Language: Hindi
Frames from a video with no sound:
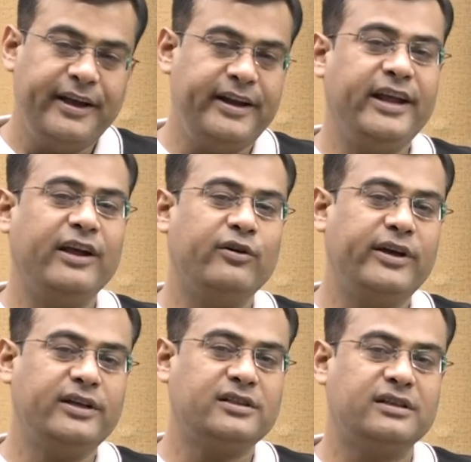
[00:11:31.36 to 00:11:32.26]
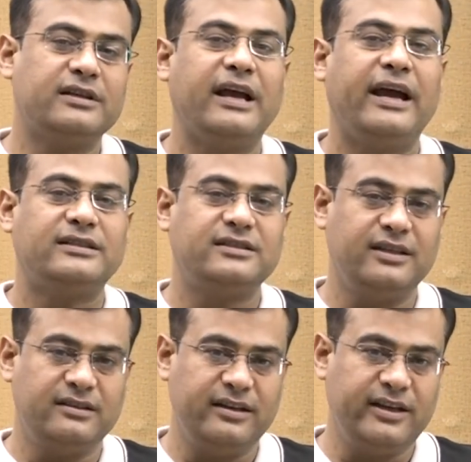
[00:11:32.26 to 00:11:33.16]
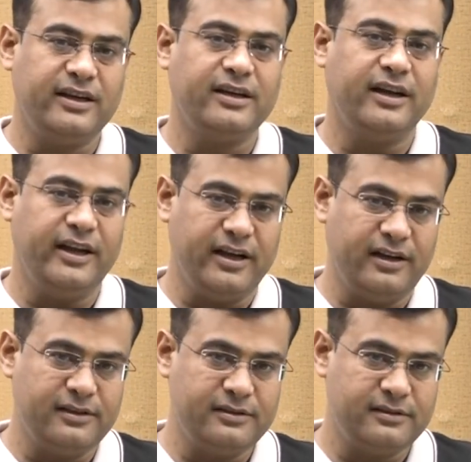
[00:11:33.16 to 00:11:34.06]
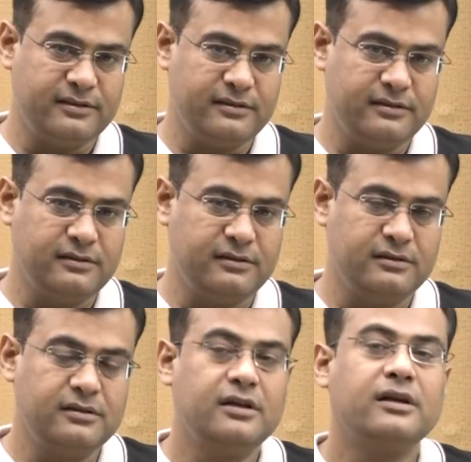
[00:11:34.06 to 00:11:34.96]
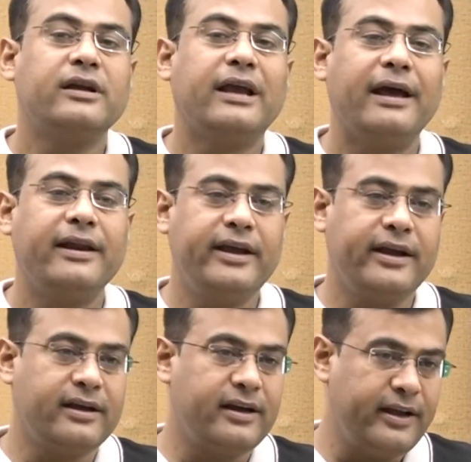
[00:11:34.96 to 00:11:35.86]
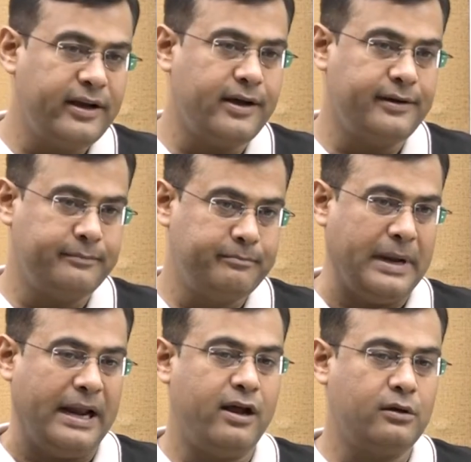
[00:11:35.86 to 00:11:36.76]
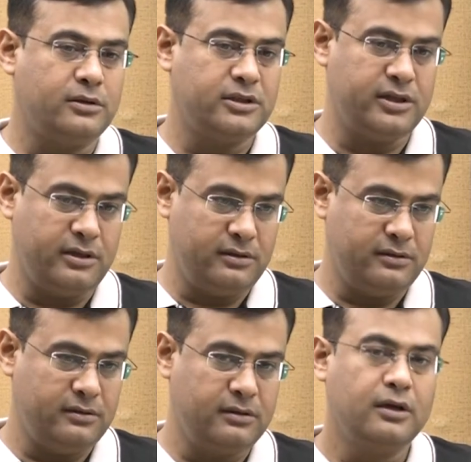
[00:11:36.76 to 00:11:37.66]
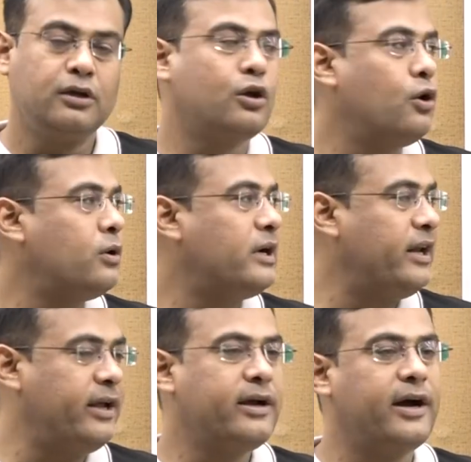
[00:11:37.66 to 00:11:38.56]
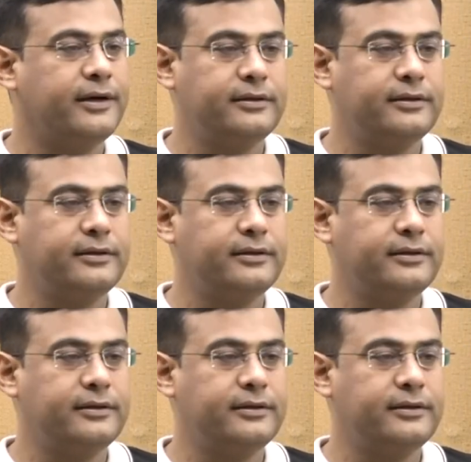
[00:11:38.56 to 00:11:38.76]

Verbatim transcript: एन एच क्या एच से रिएक्ट करेगा क्या रिएक्ट करेगा पहला क्वेश्चन क्यों करेगा